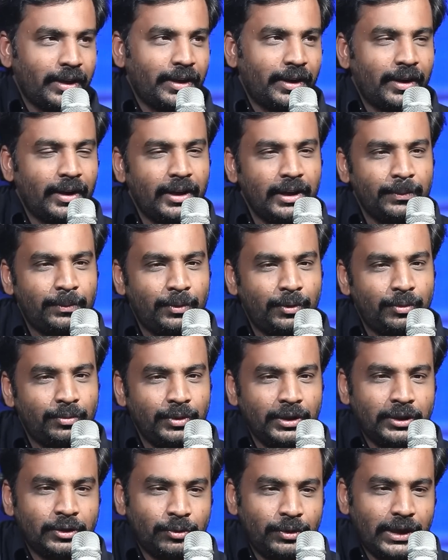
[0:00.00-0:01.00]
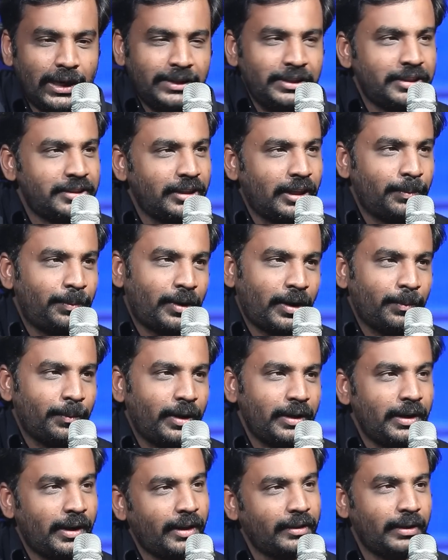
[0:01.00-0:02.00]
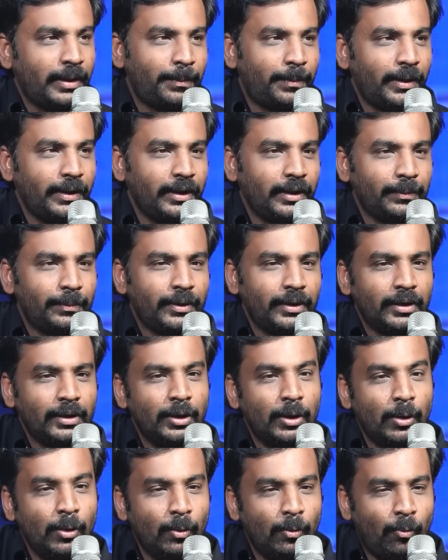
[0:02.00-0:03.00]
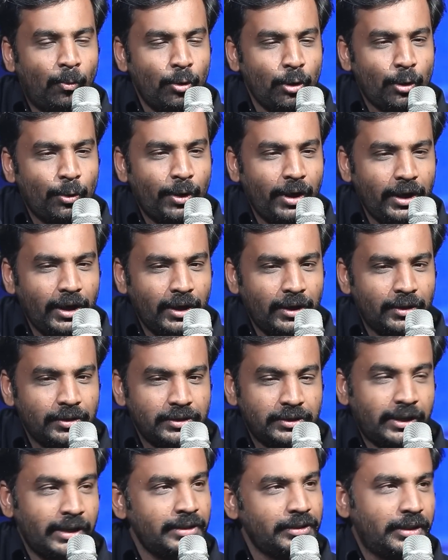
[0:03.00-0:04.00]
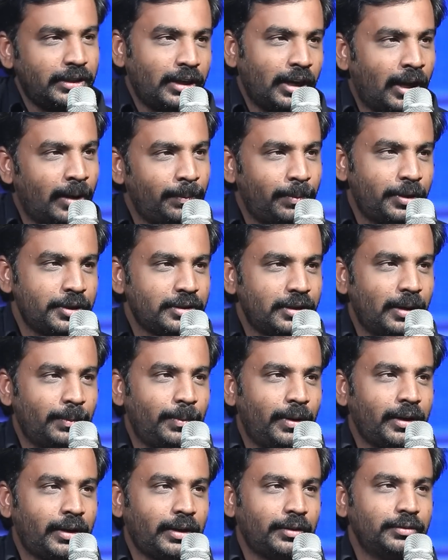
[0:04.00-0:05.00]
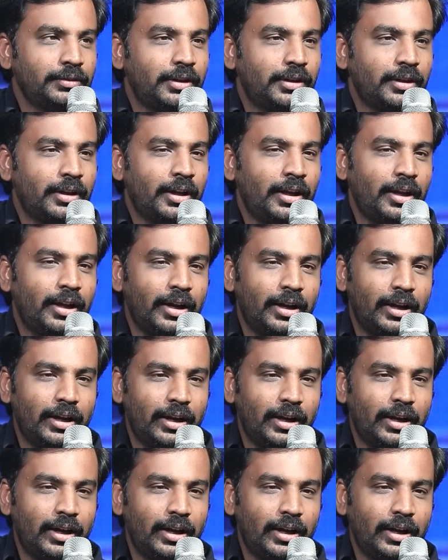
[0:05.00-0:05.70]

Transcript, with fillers: கேட்குறேண்ணா இப்போ நீங்கள் சொன்னீங்க அஜித் சார் படமாக இல்லைன்னா அதெல்லாம் பண்ணியிருப்பேன்னு உங்களுடைய ஸ்ட்ரென்த்து நான் பர்சனலாக பார்க்குறது வந்து என்னென்னா